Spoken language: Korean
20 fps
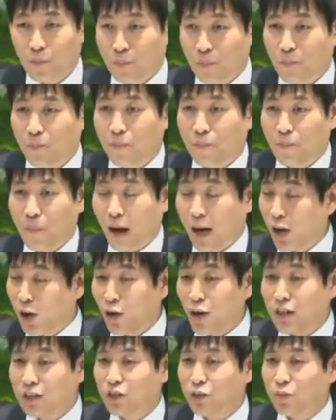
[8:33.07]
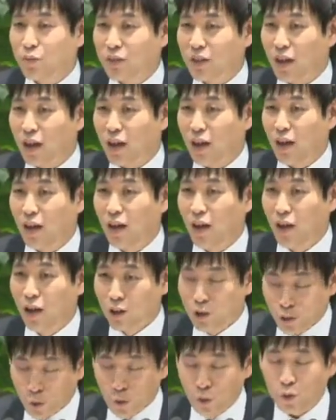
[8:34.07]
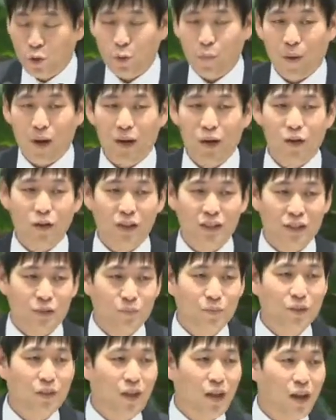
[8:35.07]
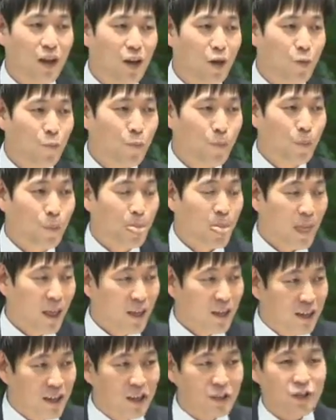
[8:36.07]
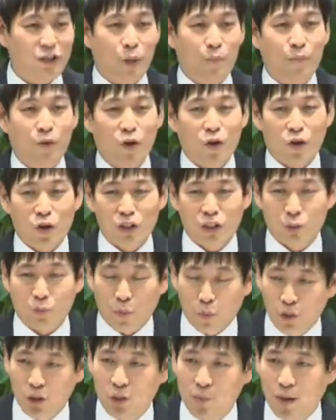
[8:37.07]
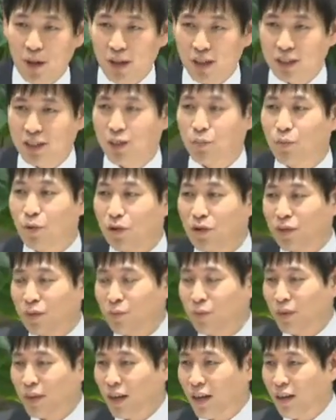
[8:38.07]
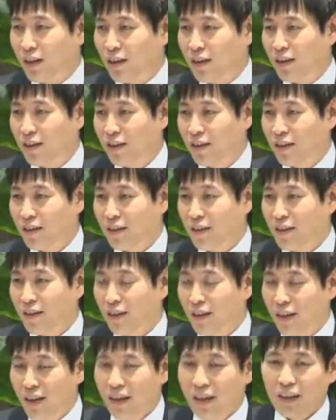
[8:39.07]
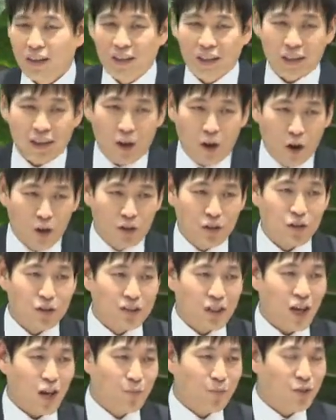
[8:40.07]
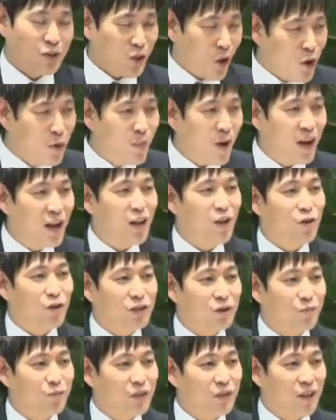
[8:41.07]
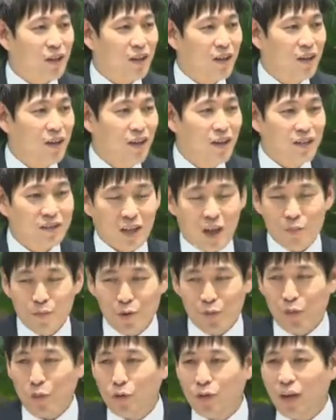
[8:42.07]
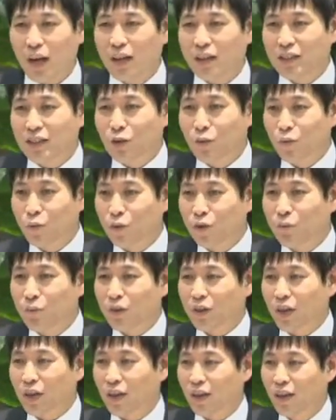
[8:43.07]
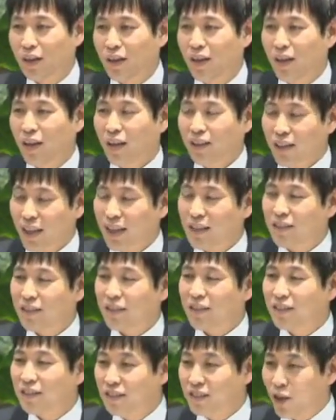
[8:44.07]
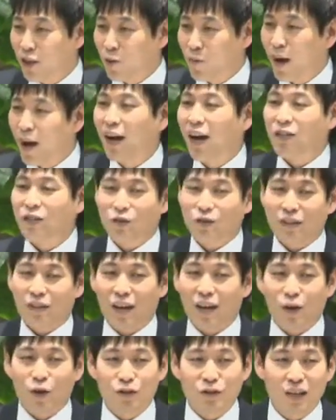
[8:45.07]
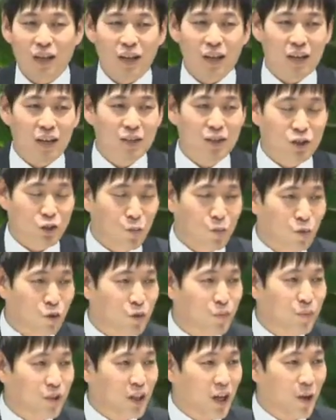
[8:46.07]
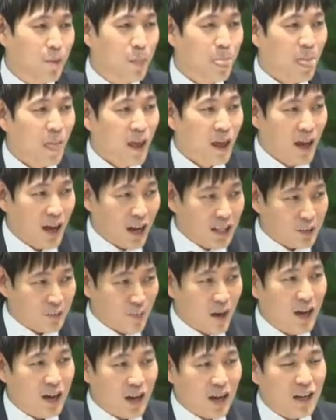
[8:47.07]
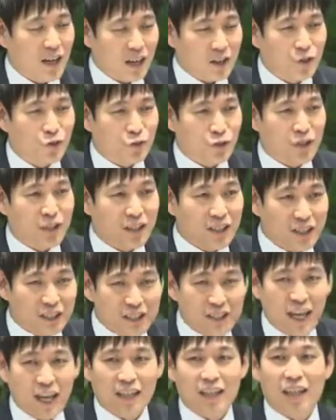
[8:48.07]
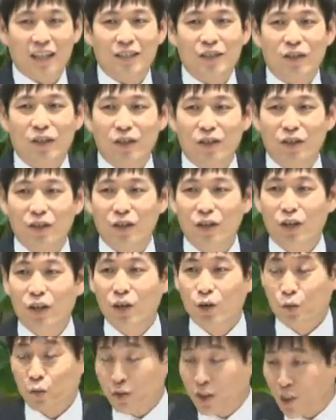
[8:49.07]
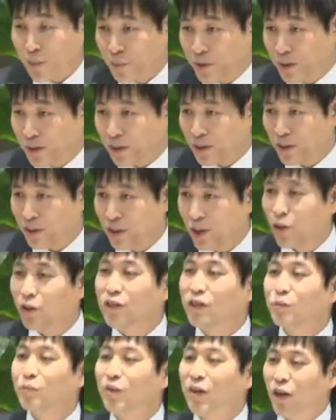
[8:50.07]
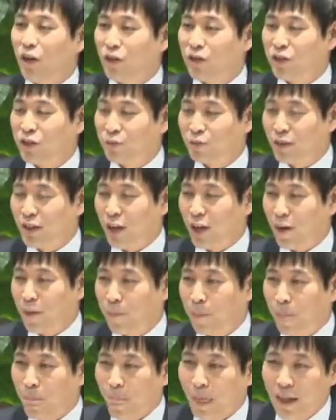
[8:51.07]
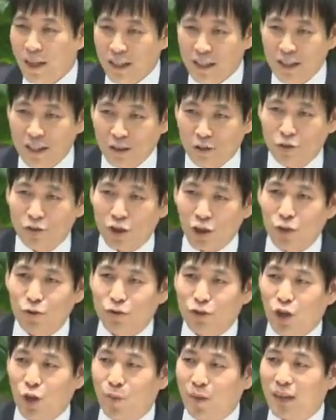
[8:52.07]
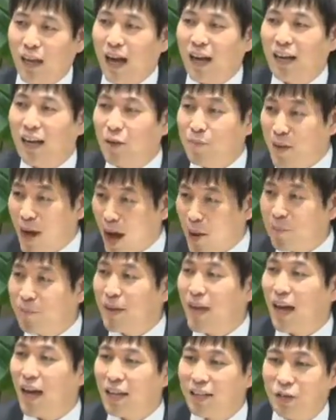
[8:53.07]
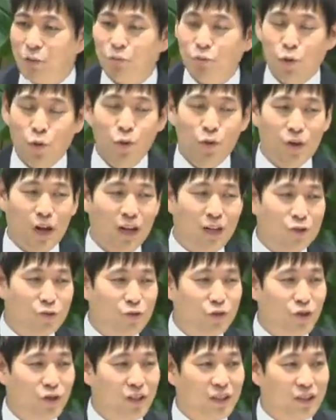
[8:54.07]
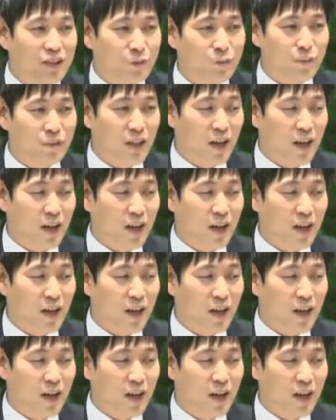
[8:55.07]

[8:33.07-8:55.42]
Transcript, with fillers: 팔려갔습니다. 종으로 팔려갔습니다. 그래서 잡혀간 것이 보디발의 집이었습니다. 어떤 사람은 절망할 것입니다. 삶을 포기할지도 모릅니다. 내 인생 드디어 망가졌다라고 생각할지도 모릅니다. 하지만 하나님께서 주신 그 자리에서 요셉은 열심을 내었습니다. 그 구절구절마다 하나님이 함께 하심으로라는 구절이 있습니다.